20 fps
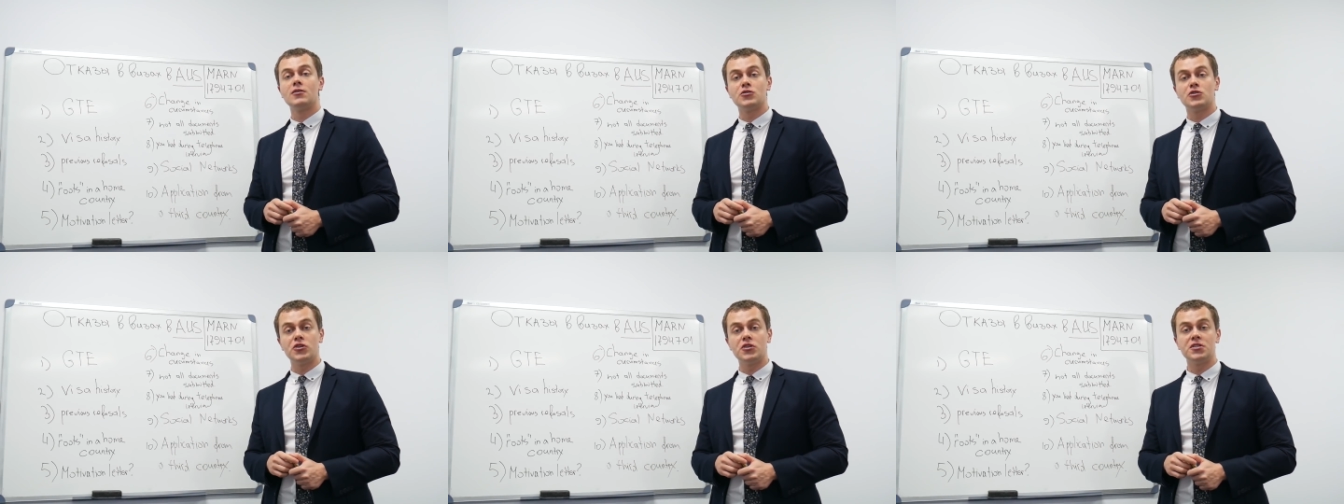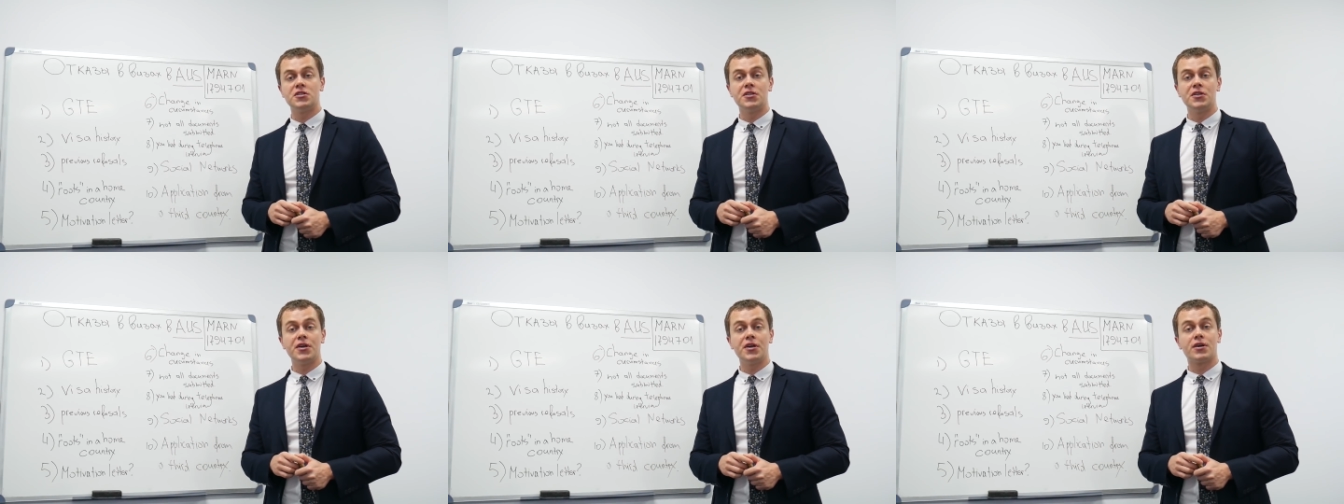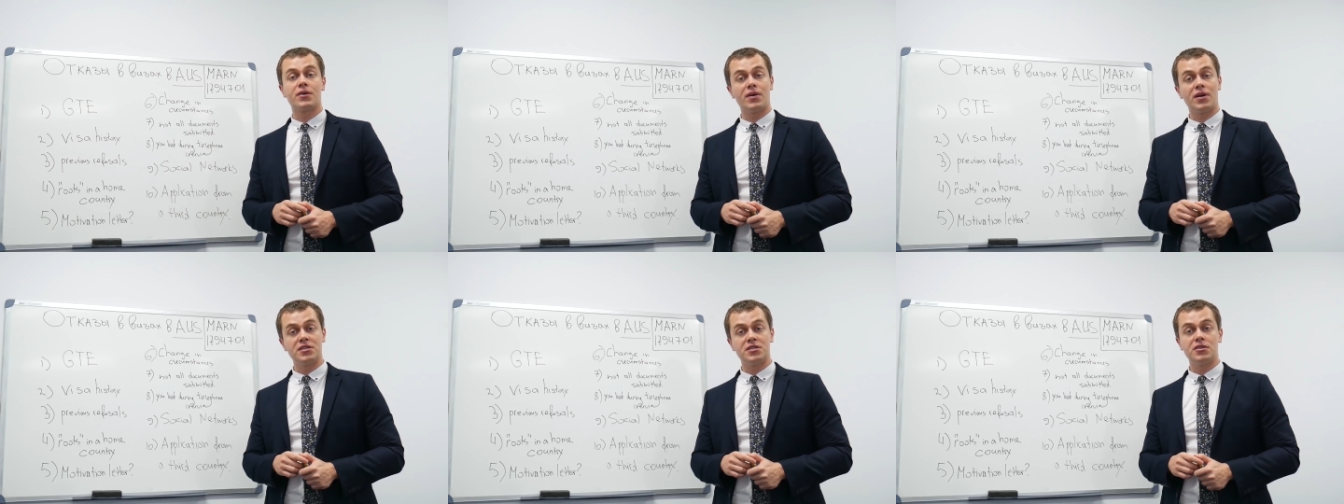
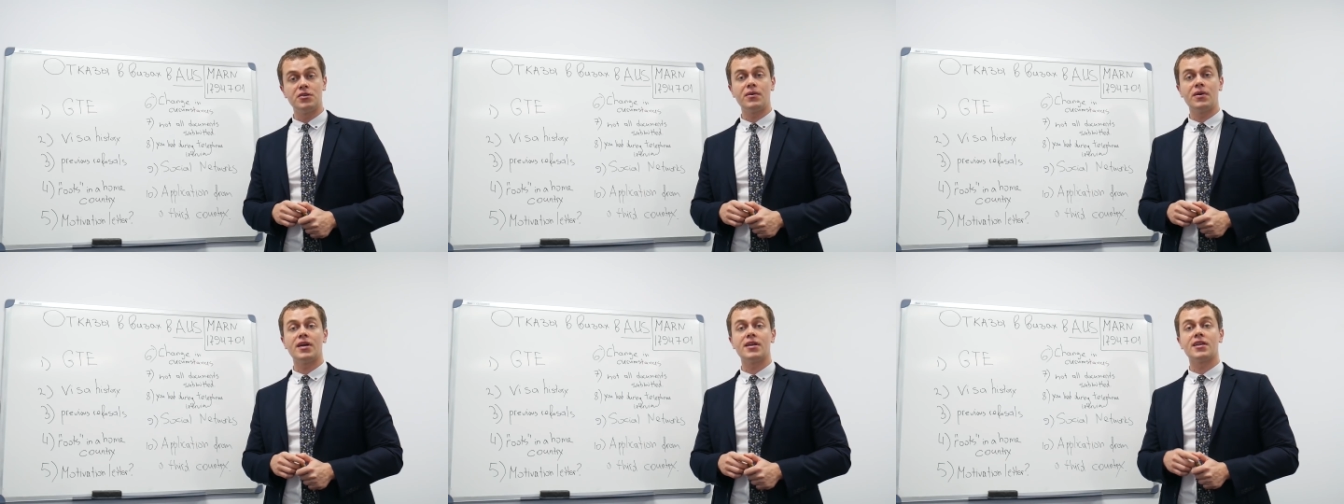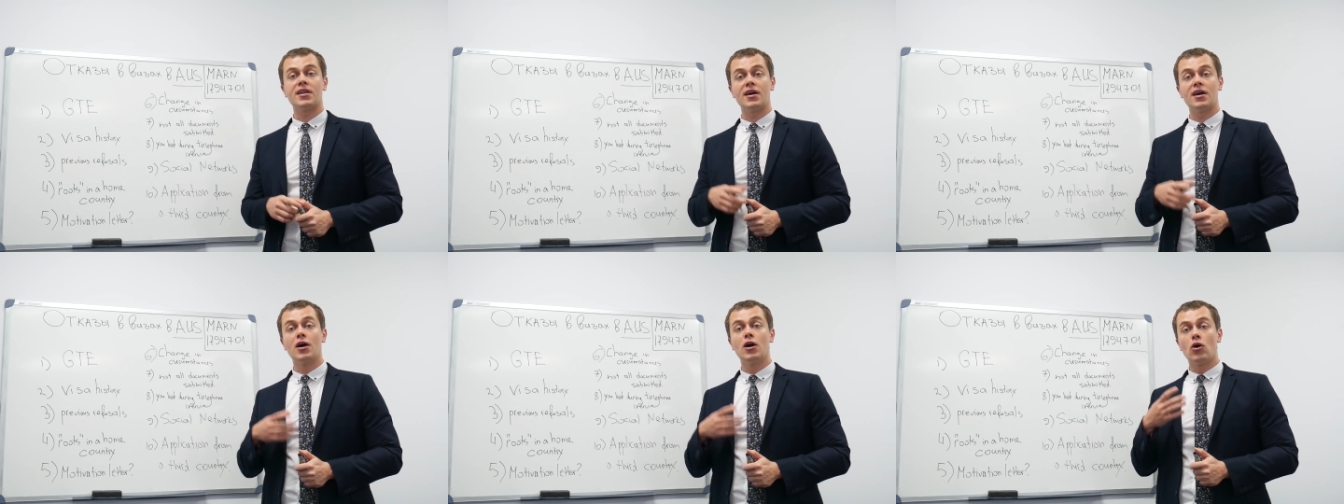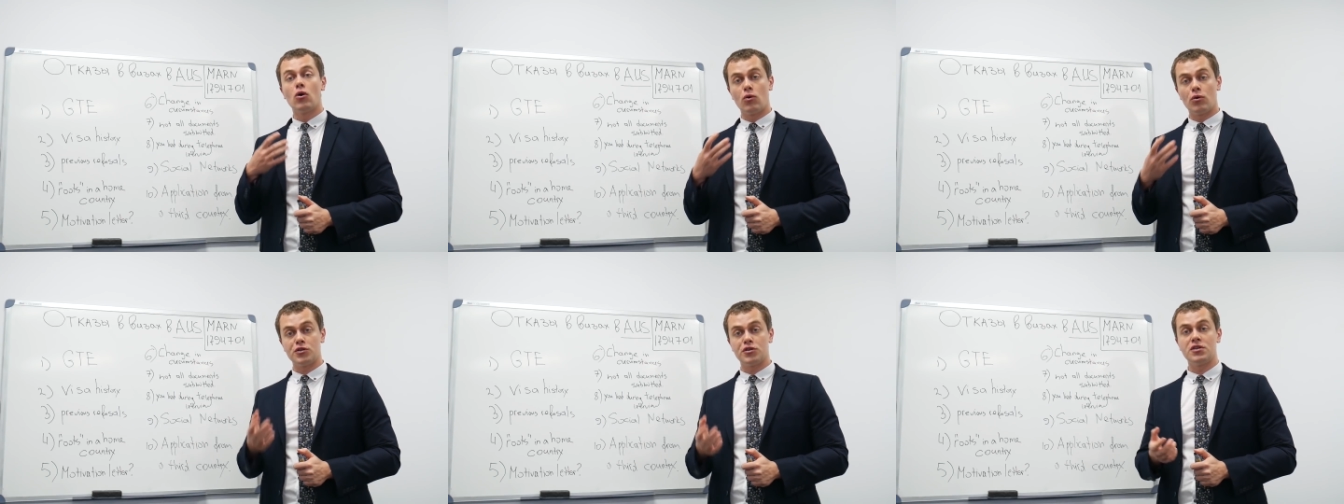GTE criteria,
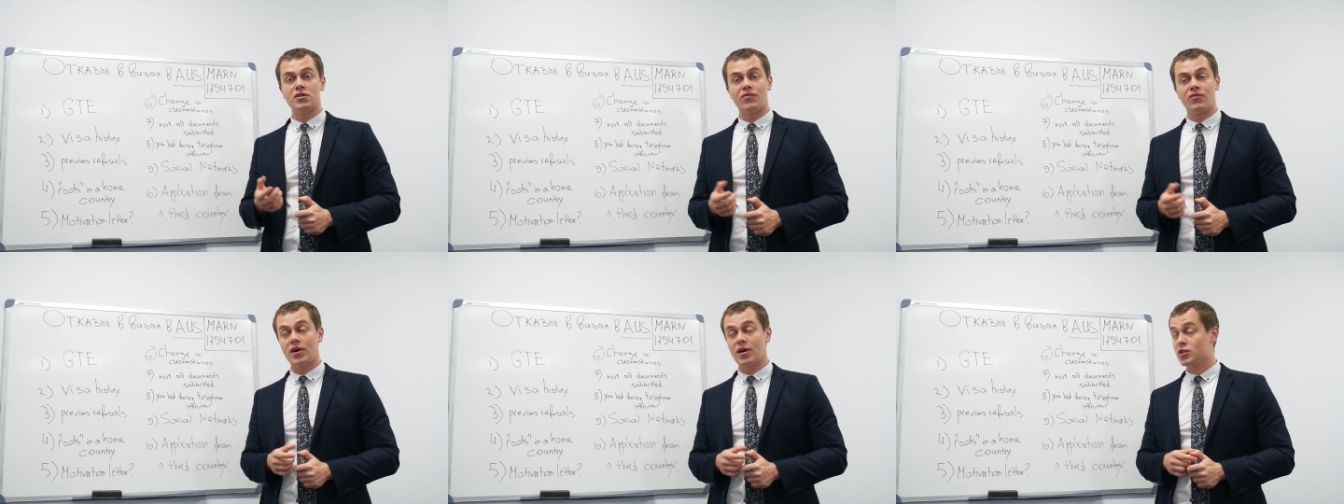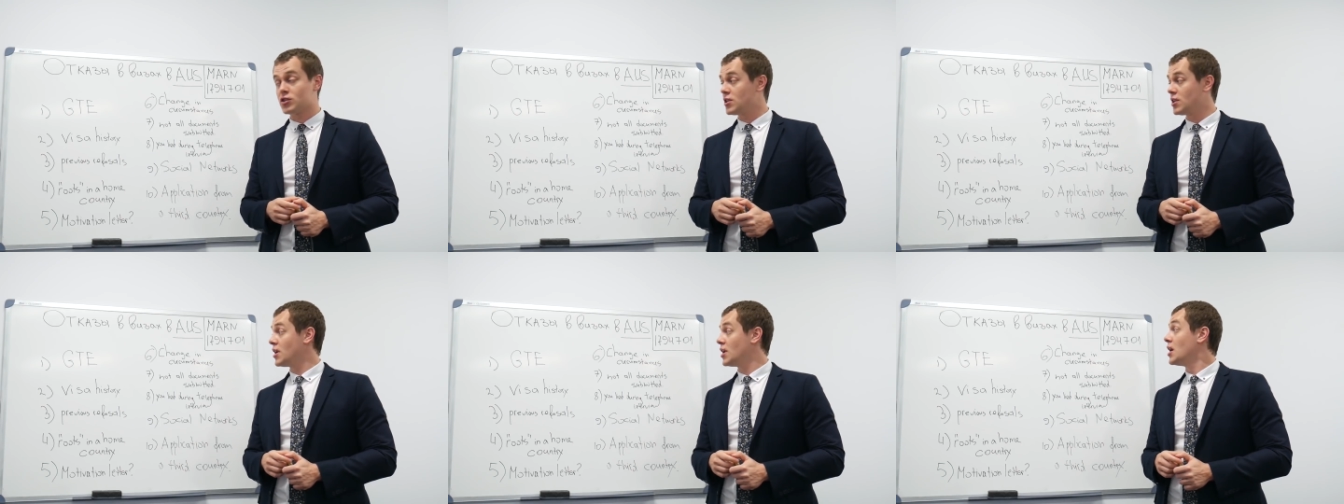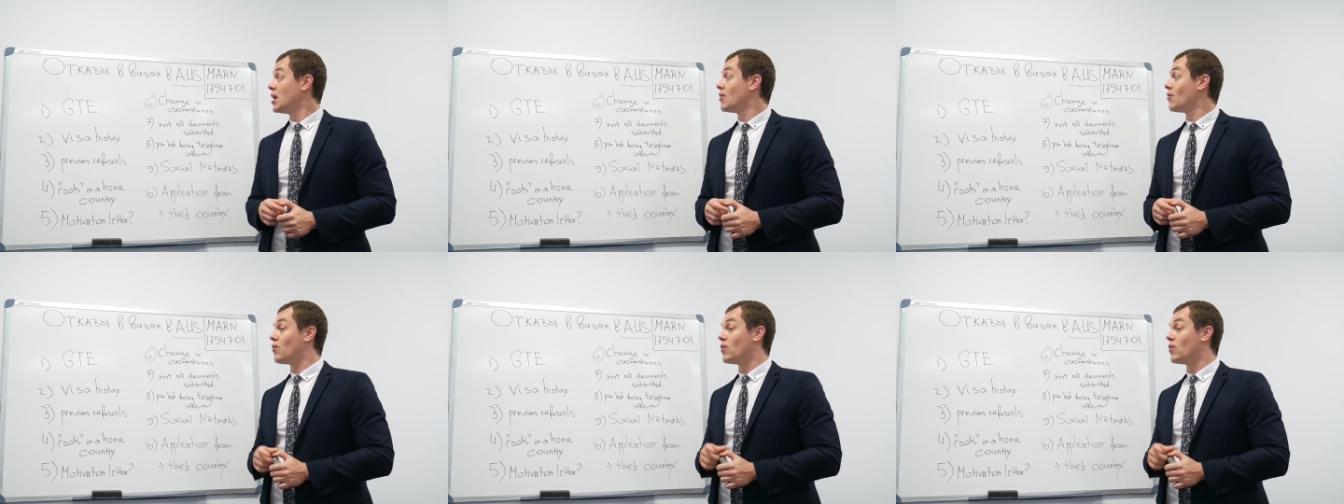это очень важно,